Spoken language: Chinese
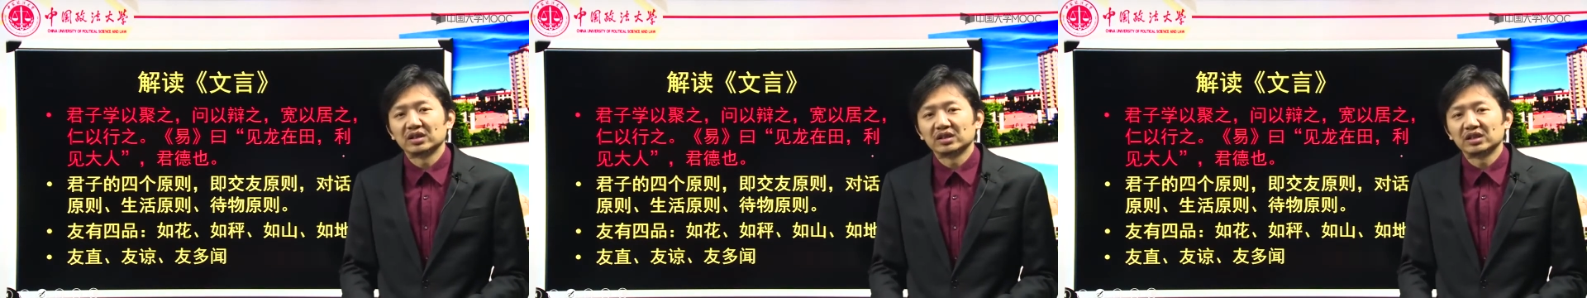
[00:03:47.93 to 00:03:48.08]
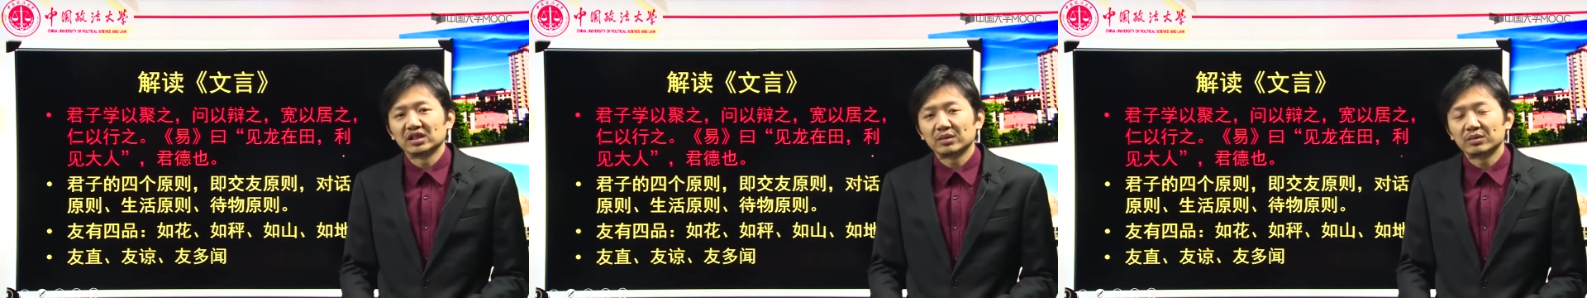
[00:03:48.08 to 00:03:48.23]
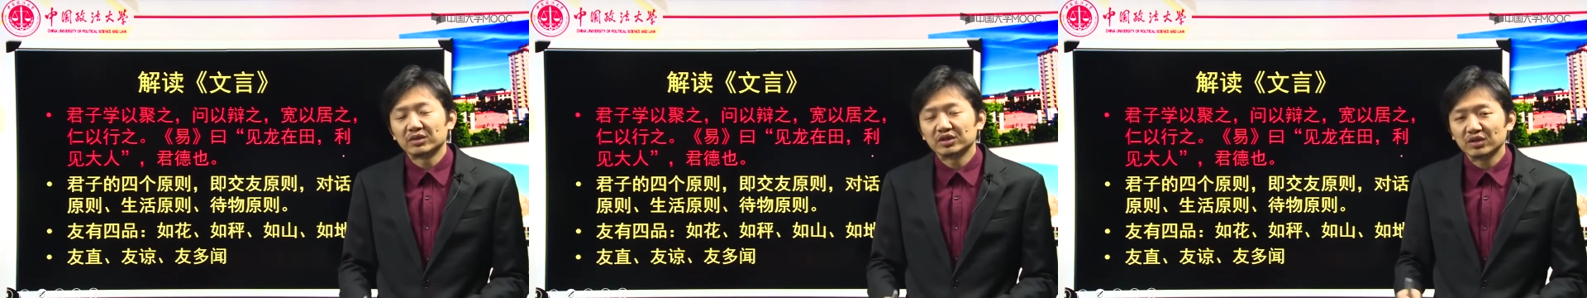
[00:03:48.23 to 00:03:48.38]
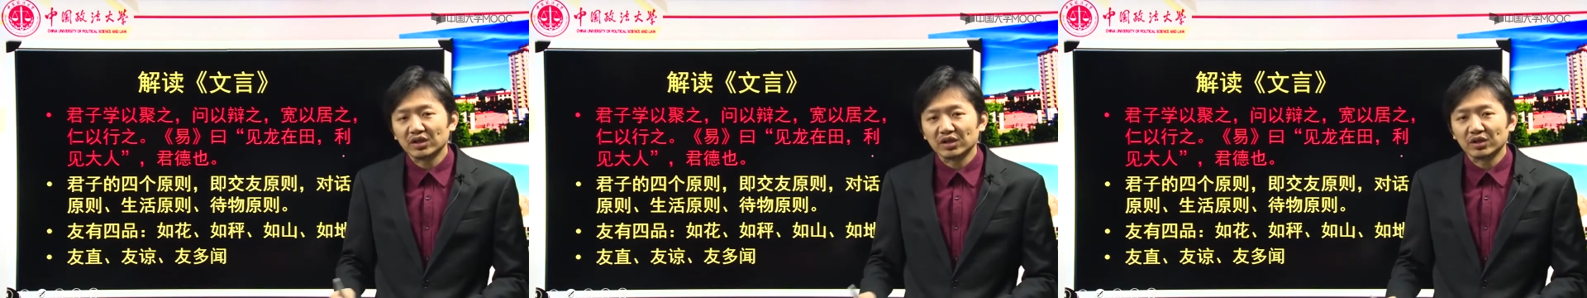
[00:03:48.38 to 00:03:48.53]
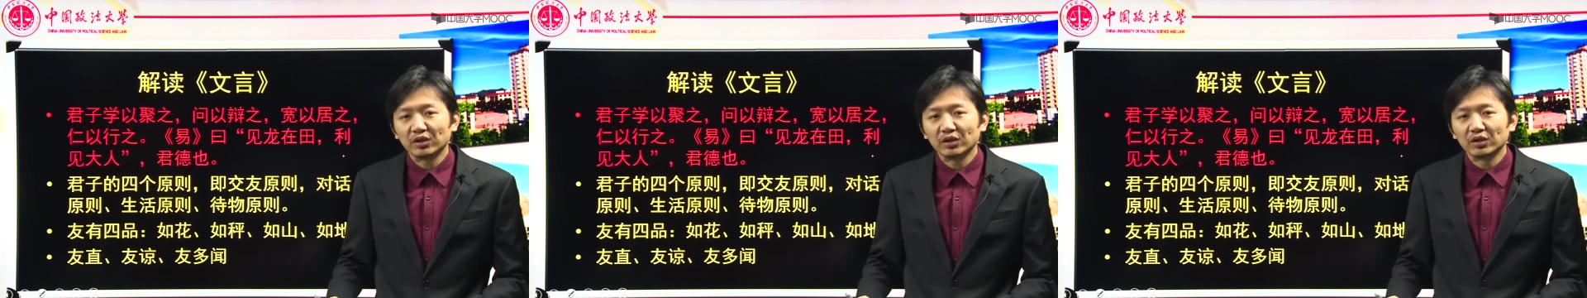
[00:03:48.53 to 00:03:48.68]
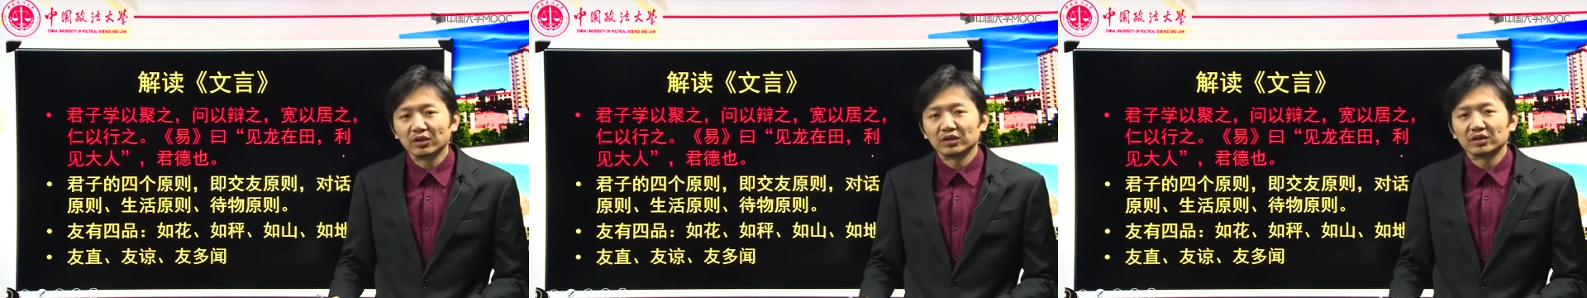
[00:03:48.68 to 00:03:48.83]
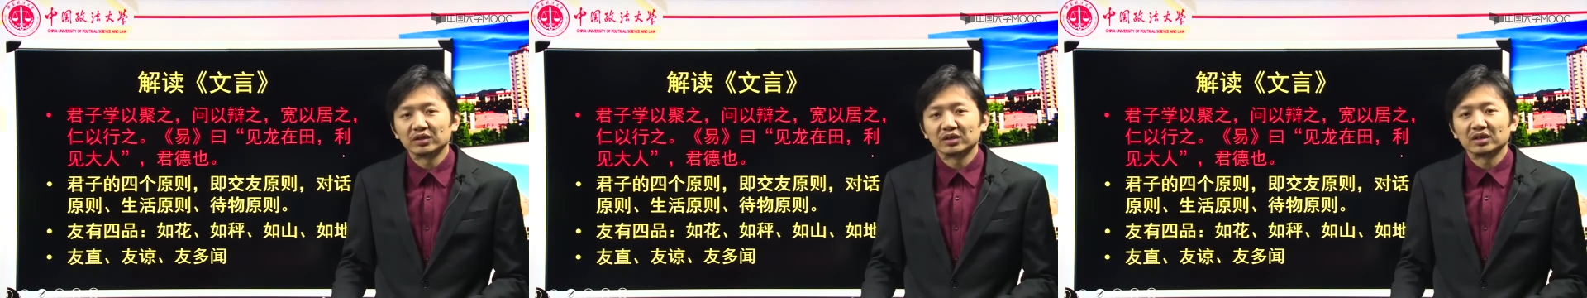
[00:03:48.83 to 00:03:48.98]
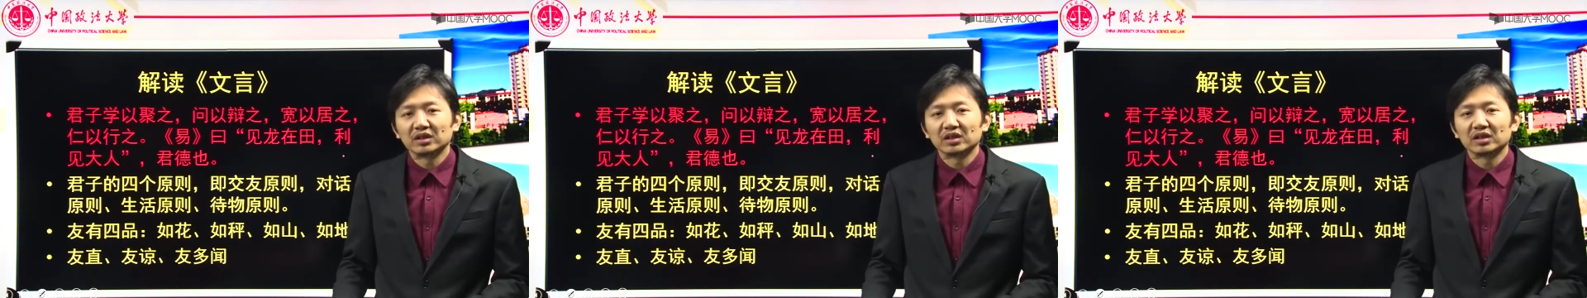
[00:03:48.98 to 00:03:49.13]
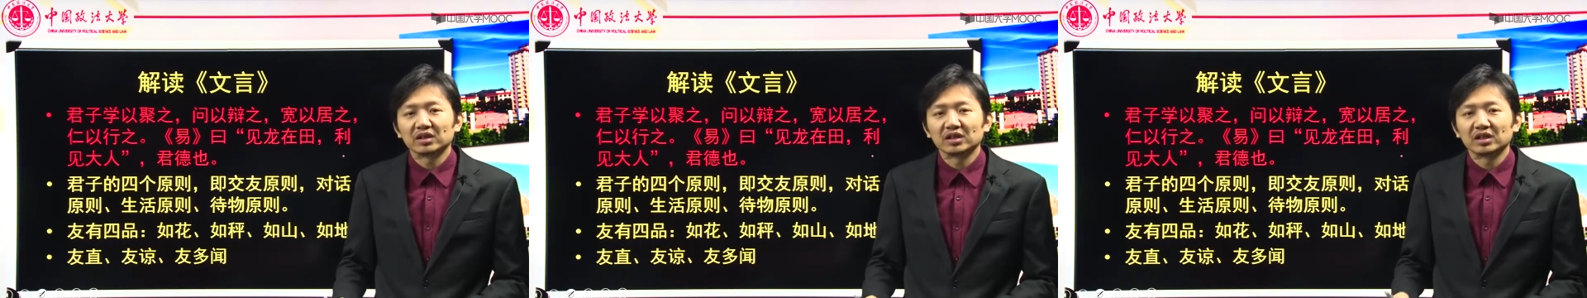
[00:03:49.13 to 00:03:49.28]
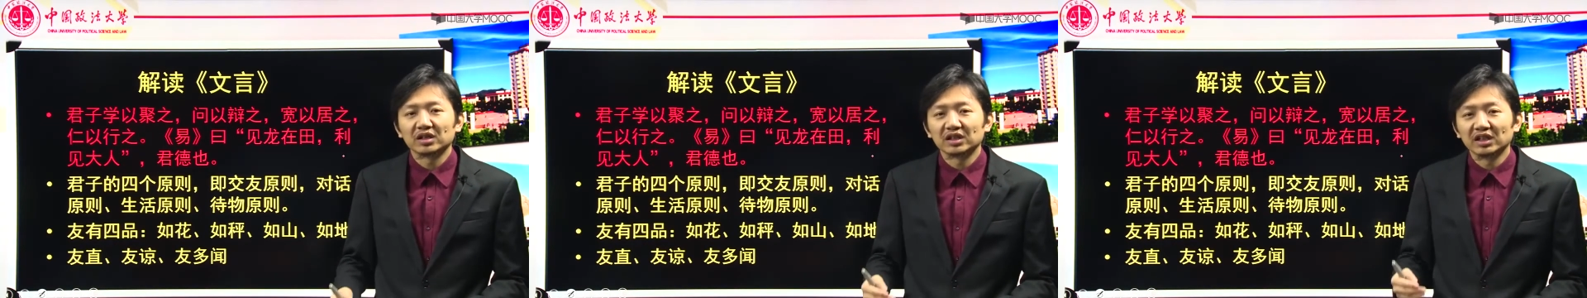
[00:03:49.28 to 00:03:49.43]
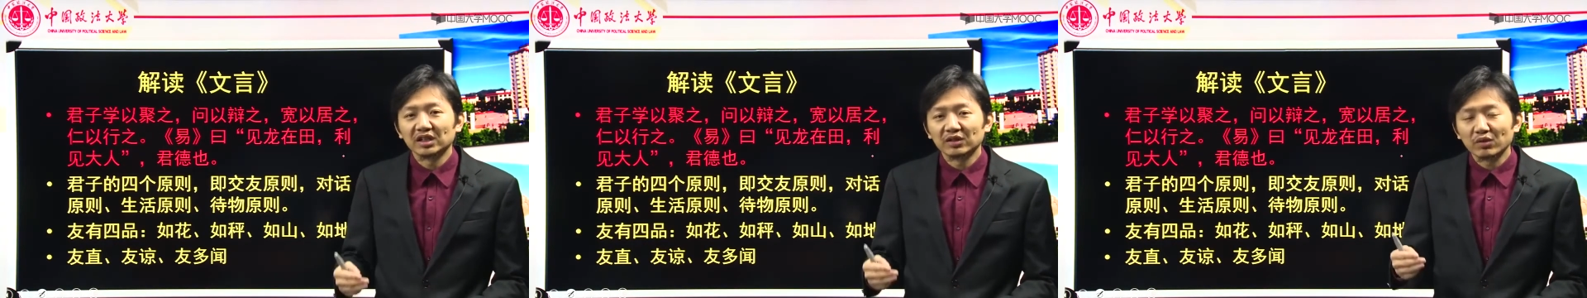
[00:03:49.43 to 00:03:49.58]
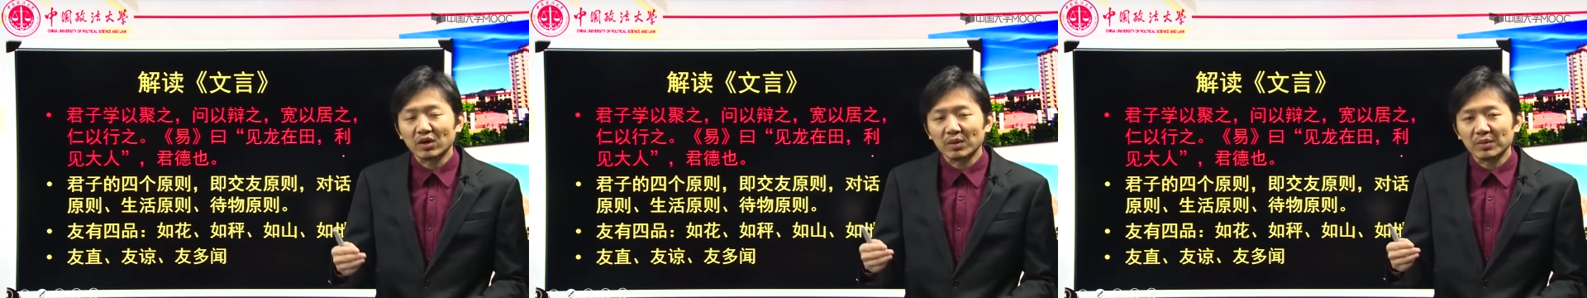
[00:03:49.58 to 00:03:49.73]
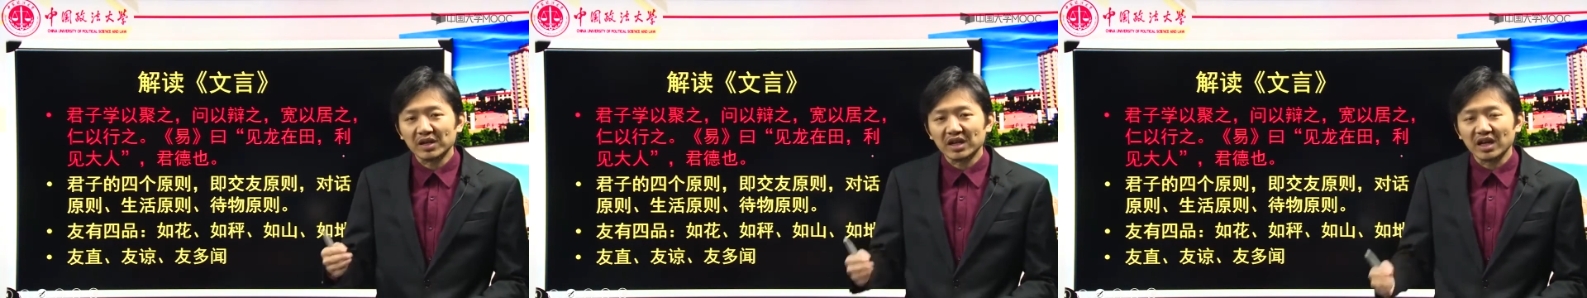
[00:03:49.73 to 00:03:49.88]
那么最后可能
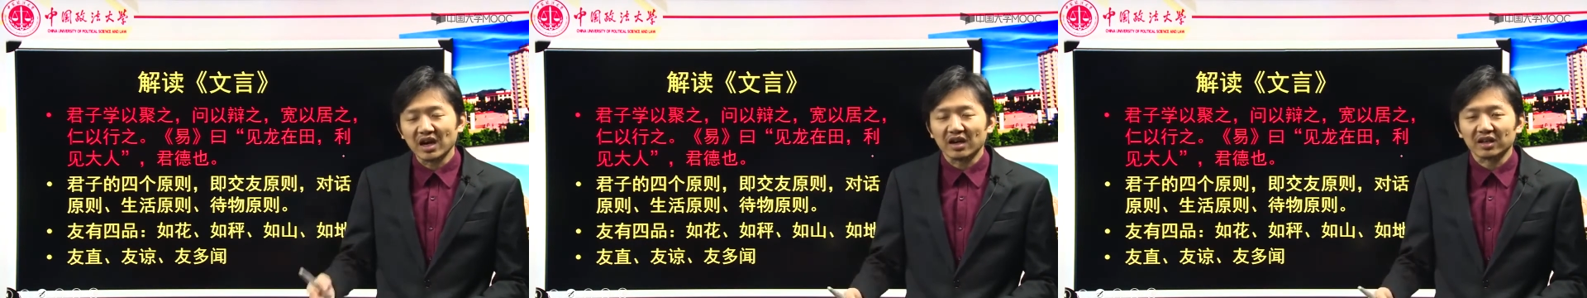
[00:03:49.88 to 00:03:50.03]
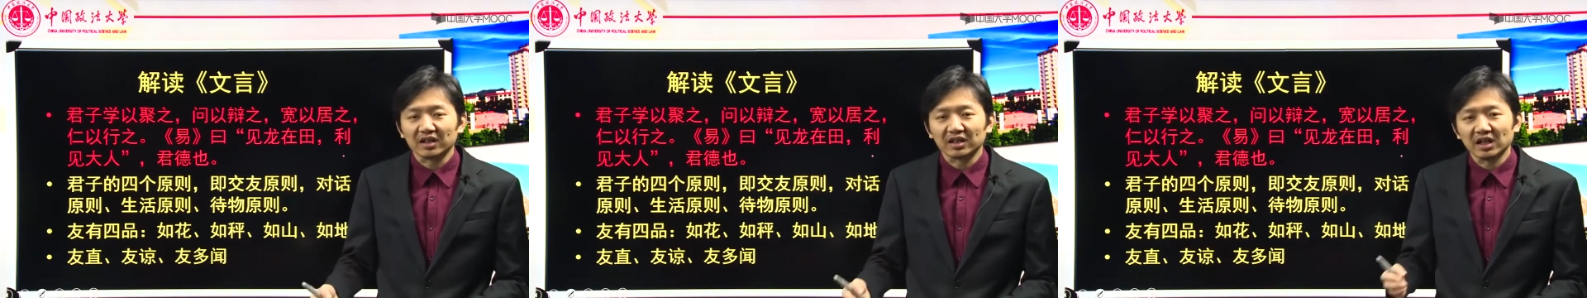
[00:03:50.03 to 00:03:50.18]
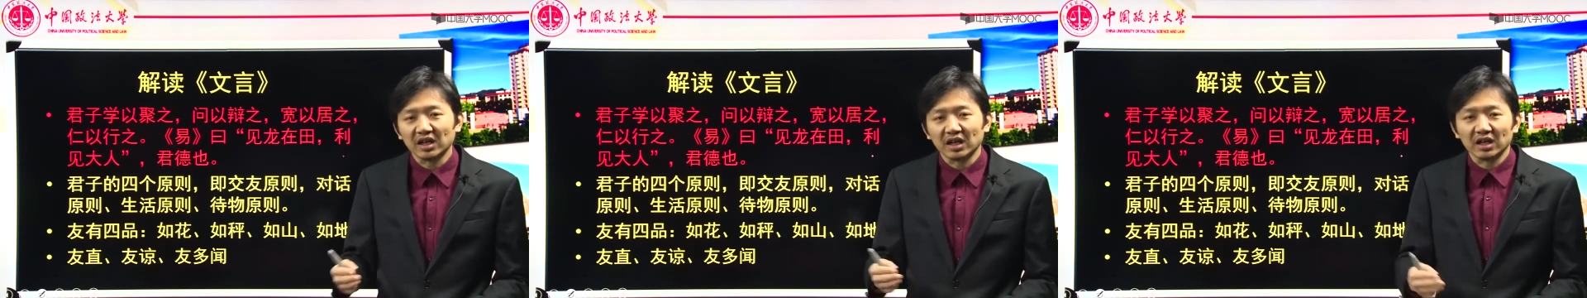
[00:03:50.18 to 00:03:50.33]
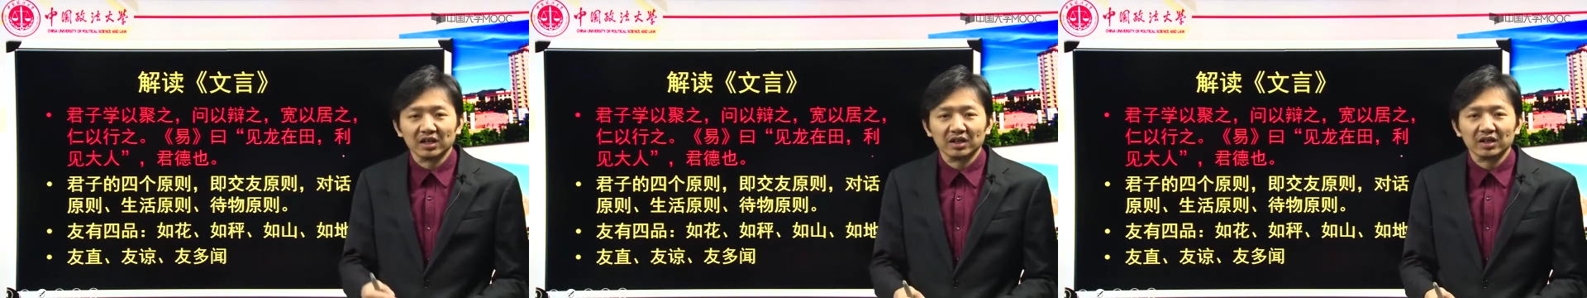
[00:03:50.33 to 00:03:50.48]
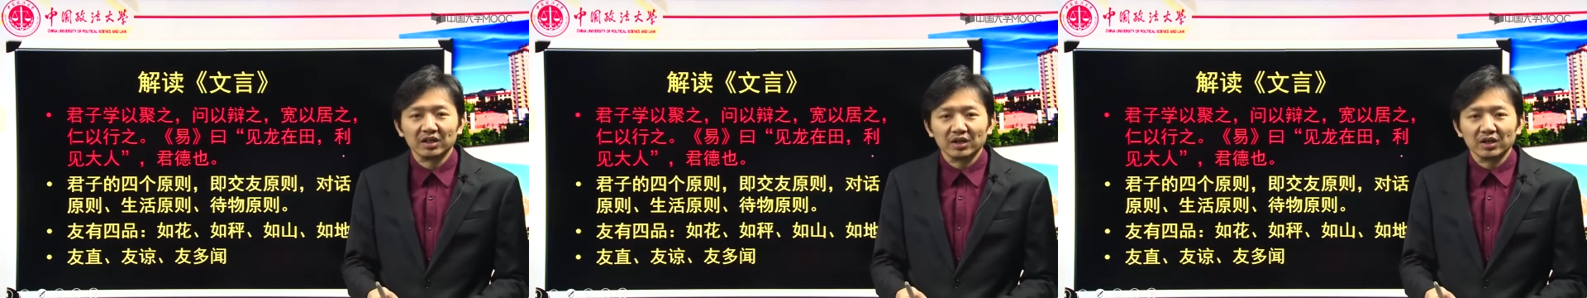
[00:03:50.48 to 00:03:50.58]
我们两个